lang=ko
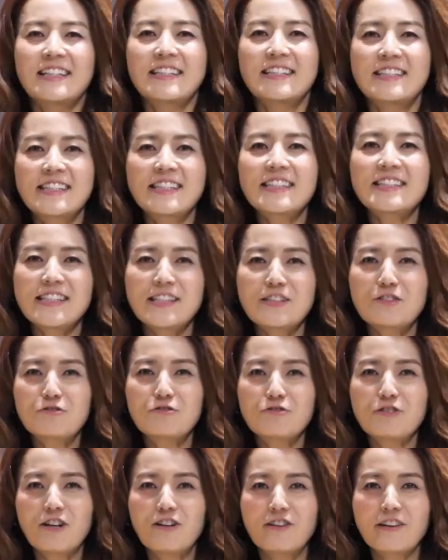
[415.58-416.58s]
시장
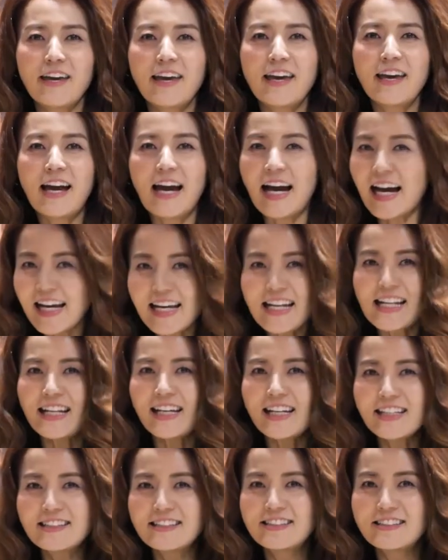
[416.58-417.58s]
구경의
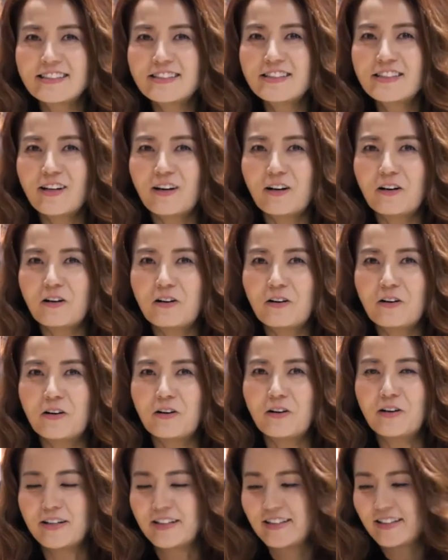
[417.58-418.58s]

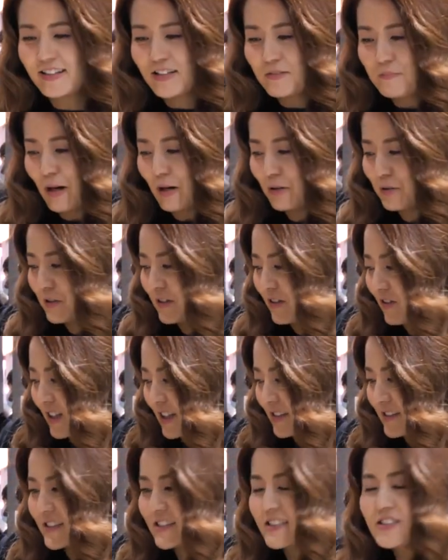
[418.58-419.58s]
하이라이트는요, 바로
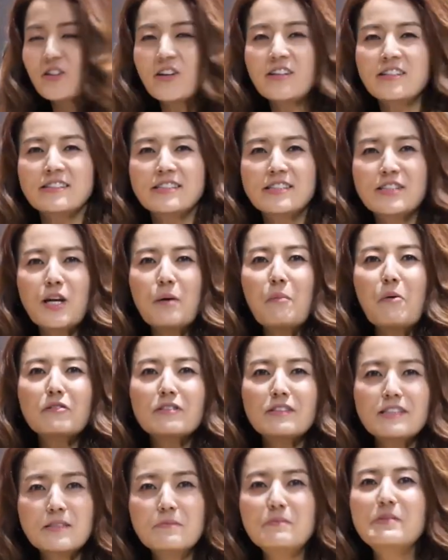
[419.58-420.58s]
이렇게 즉석에서 시켜
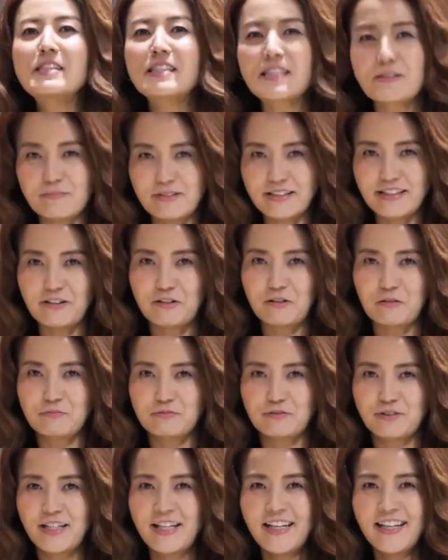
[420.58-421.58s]
먹는 음식입니다,
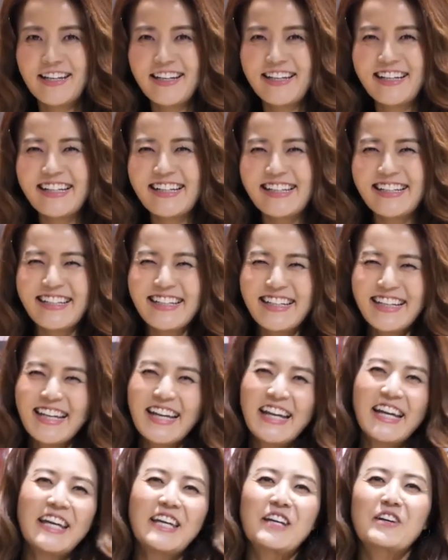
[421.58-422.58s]
여러분.
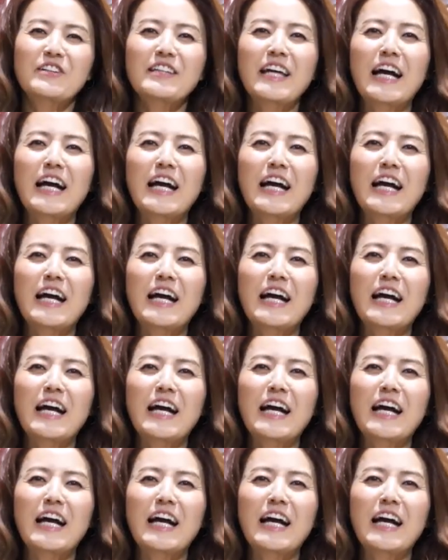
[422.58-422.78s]
이건